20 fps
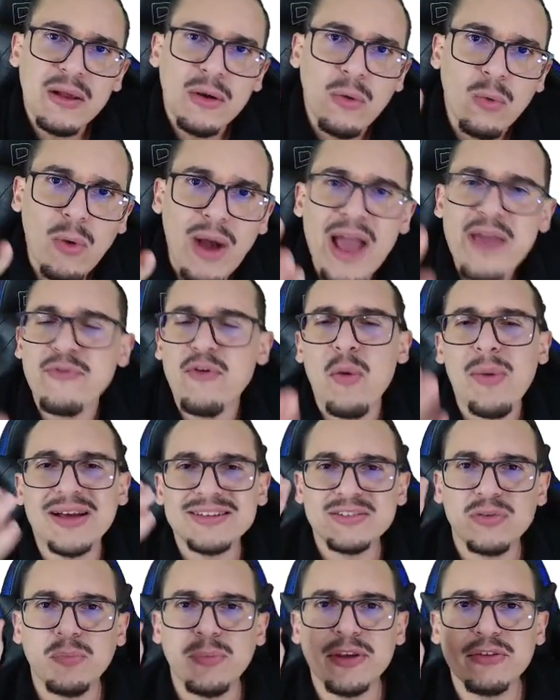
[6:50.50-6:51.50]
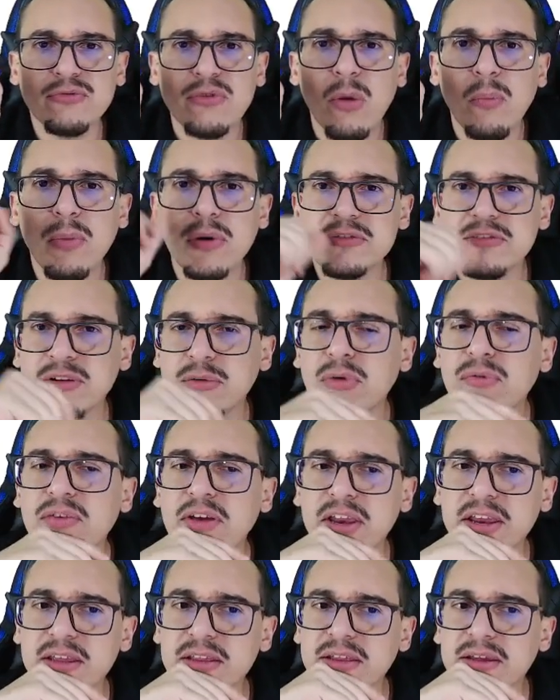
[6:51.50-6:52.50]
a informação pessoal pode ser
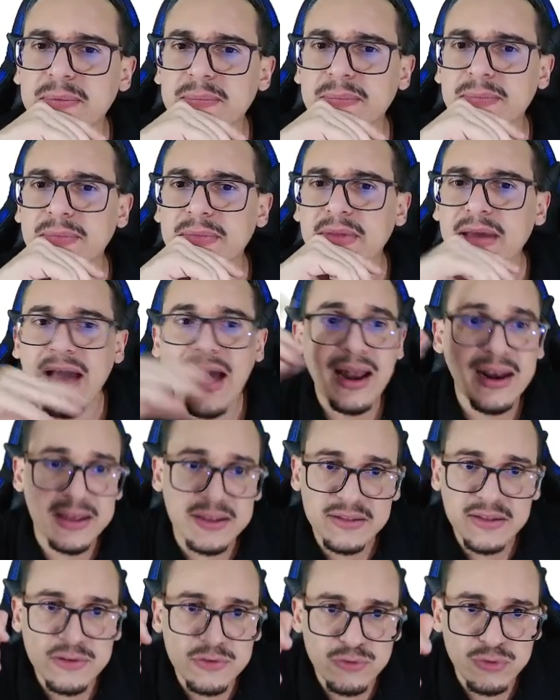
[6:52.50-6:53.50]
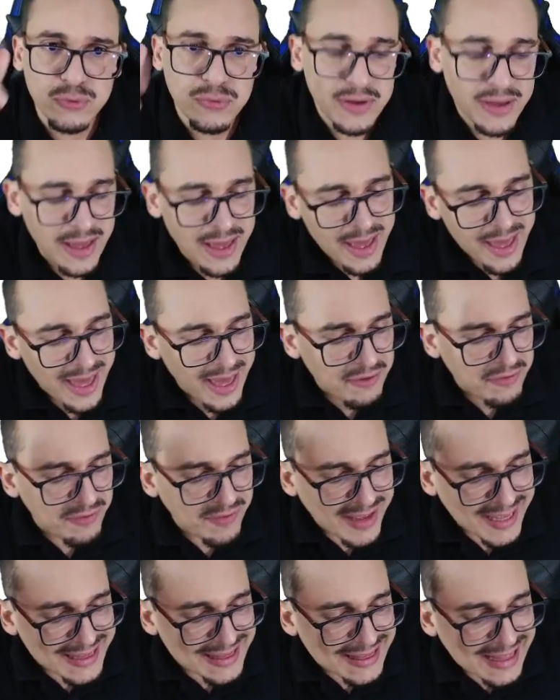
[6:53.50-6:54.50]
conferida. Além disso, é
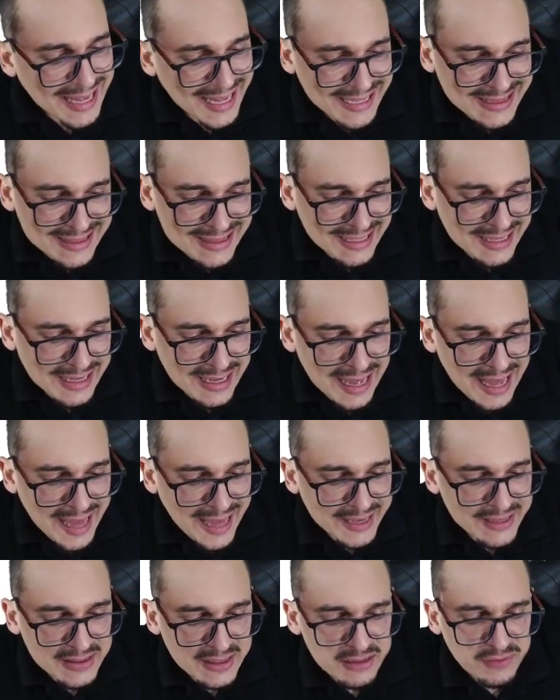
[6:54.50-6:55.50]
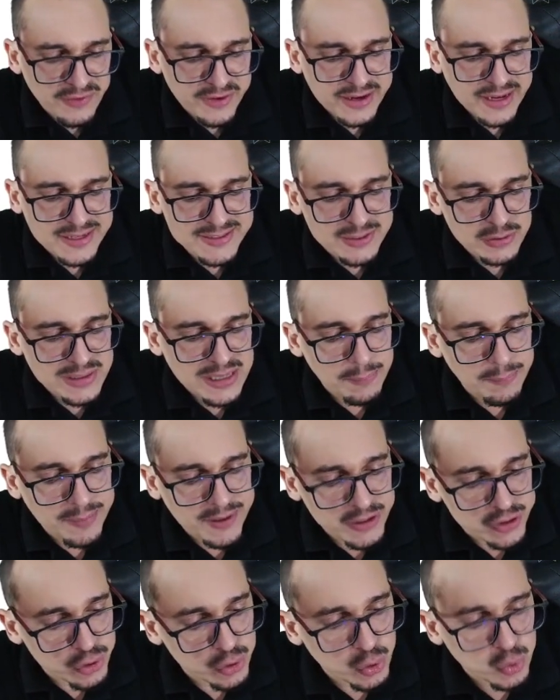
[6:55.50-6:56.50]
vedada a identificação da
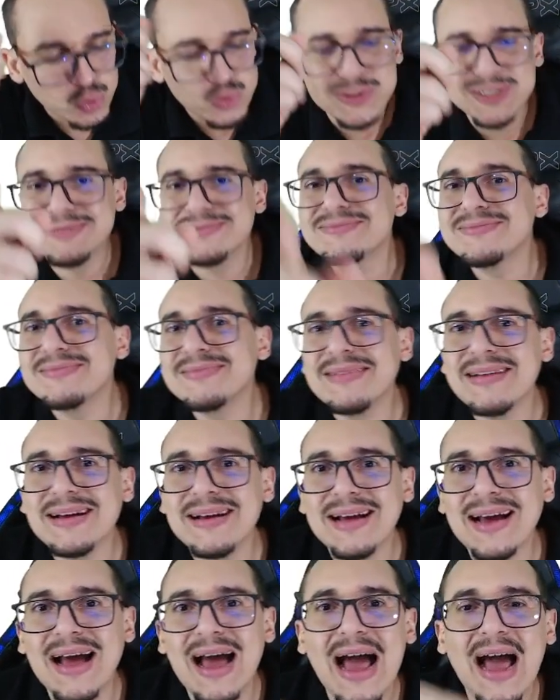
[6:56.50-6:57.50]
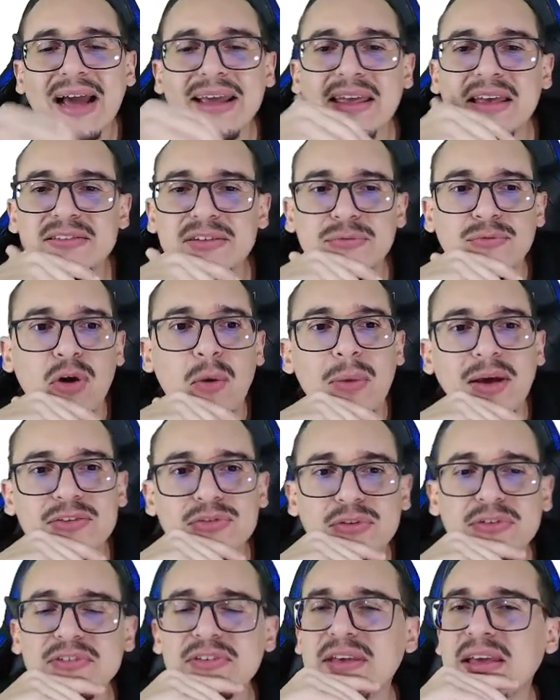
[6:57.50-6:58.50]
pessoa a que as
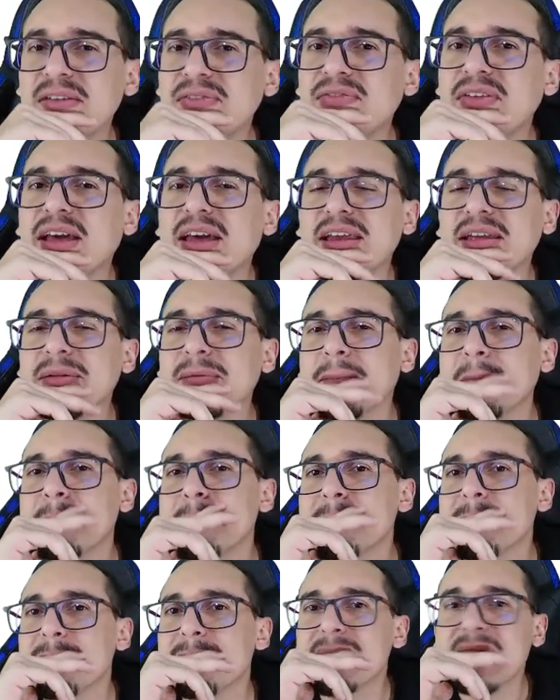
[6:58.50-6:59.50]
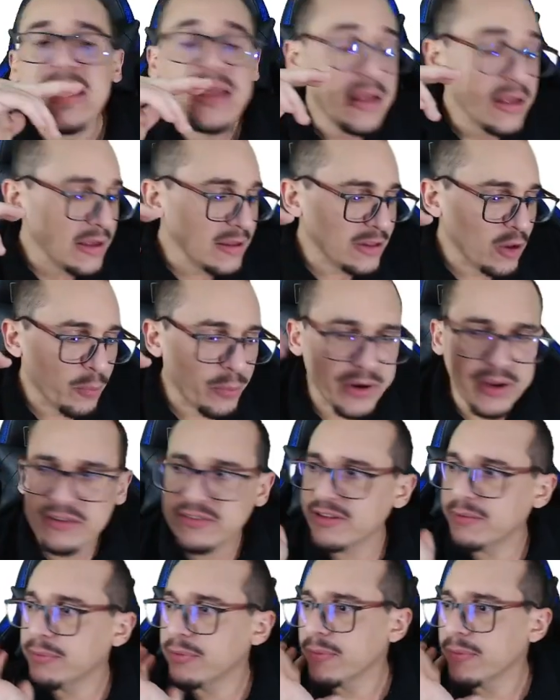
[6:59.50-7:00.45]
informações se referem. Então, por exemplo,